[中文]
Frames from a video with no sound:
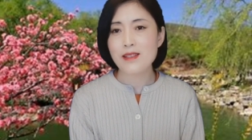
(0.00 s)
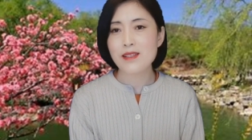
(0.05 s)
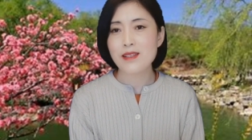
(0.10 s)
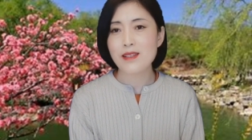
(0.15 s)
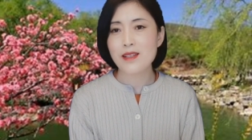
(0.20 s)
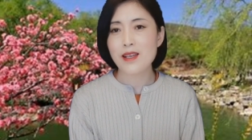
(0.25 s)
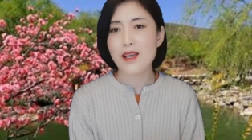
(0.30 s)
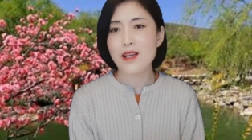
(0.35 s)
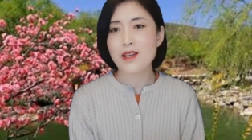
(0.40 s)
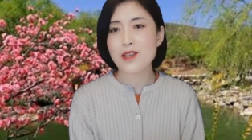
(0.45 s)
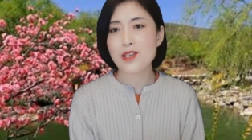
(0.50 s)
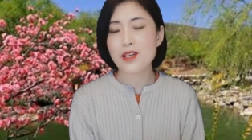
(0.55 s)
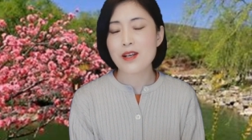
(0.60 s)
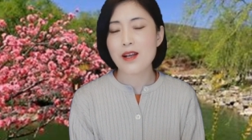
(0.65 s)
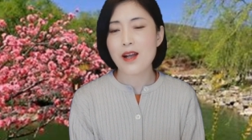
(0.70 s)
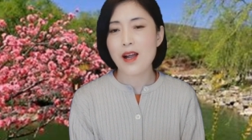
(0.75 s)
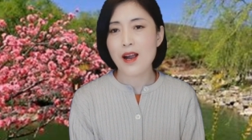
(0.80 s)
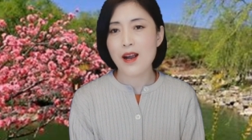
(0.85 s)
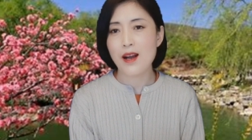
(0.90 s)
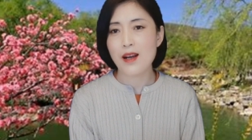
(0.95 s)
今天是
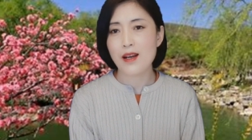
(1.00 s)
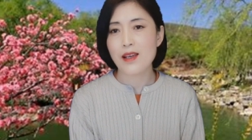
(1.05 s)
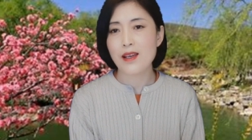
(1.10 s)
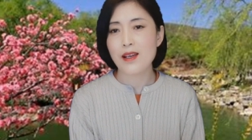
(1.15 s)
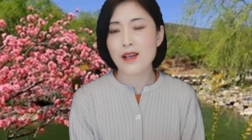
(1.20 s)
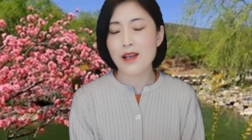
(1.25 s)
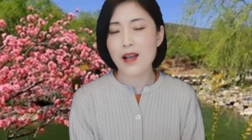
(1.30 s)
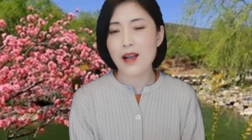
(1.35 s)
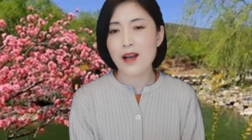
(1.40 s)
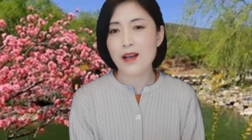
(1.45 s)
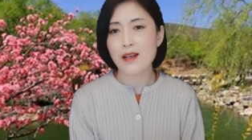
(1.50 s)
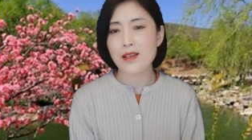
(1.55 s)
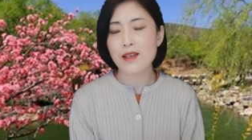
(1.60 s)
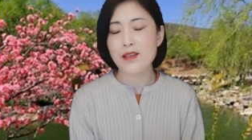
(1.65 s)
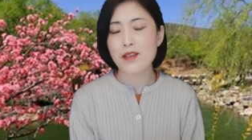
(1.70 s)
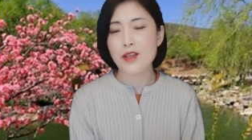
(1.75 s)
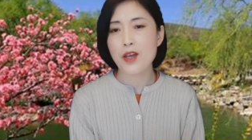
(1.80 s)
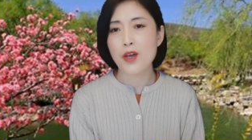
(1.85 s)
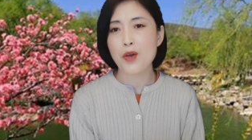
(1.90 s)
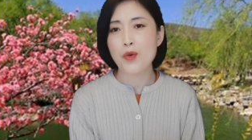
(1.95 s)
二零二
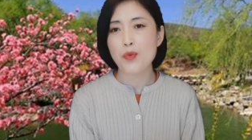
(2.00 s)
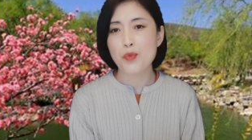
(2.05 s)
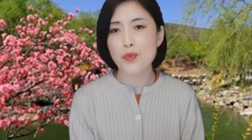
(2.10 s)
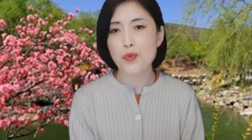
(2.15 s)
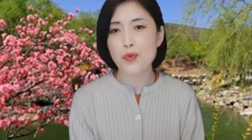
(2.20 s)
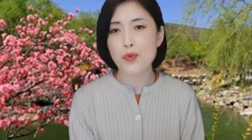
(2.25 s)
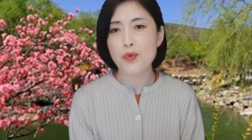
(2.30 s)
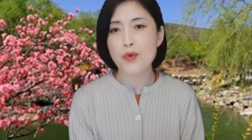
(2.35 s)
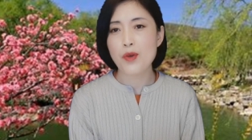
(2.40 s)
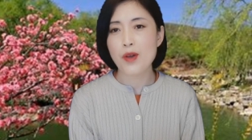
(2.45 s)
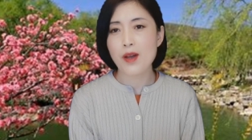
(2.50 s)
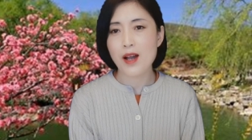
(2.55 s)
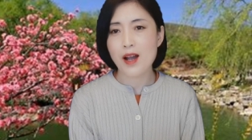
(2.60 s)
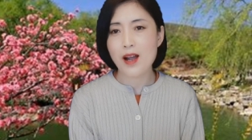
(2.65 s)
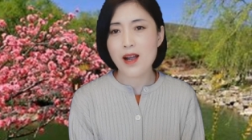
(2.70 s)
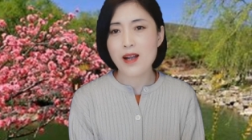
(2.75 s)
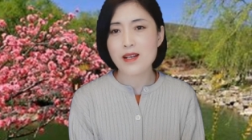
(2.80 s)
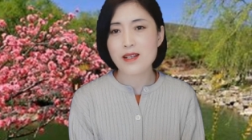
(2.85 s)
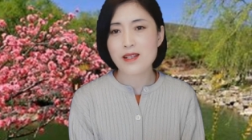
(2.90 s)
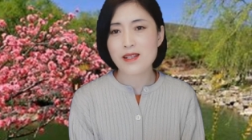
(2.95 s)
一年五月
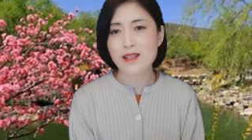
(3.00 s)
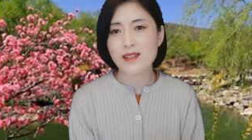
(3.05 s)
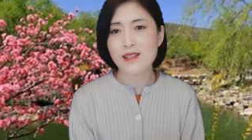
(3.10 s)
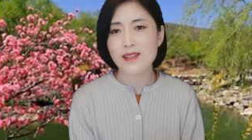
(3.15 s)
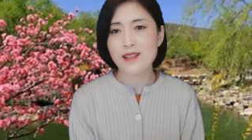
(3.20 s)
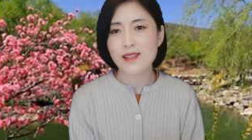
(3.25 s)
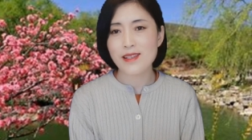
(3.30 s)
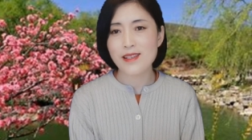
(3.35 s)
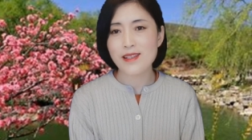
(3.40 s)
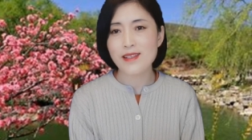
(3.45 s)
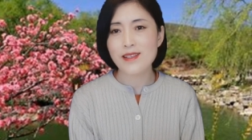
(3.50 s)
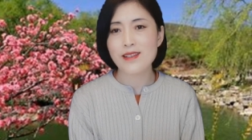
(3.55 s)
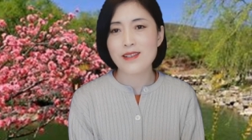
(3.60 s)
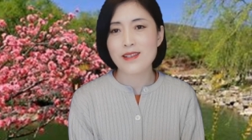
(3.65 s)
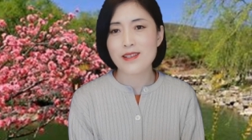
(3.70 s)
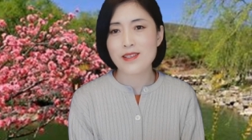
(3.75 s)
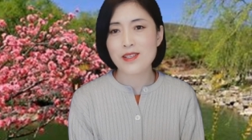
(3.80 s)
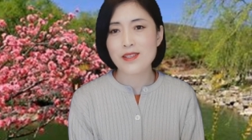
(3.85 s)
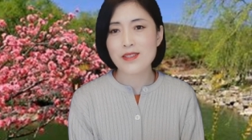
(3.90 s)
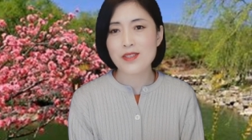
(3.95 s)
二十一
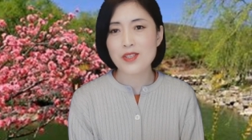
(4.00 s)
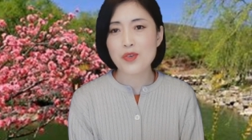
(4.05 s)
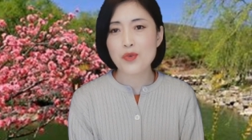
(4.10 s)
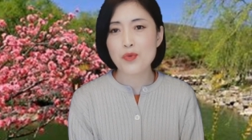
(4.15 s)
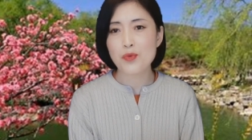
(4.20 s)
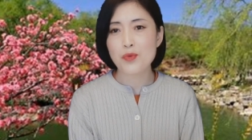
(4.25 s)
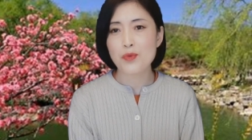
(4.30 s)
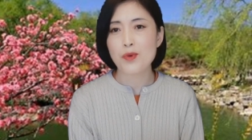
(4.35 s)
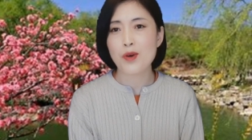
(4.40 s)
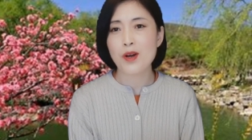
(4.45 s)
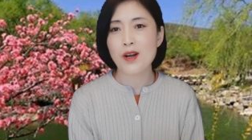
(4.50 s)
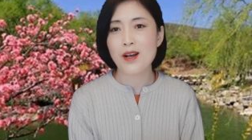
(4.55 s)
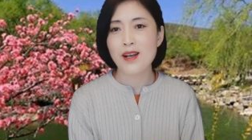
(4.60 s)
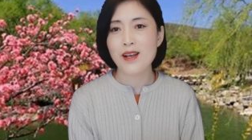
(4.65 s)
日，星期五。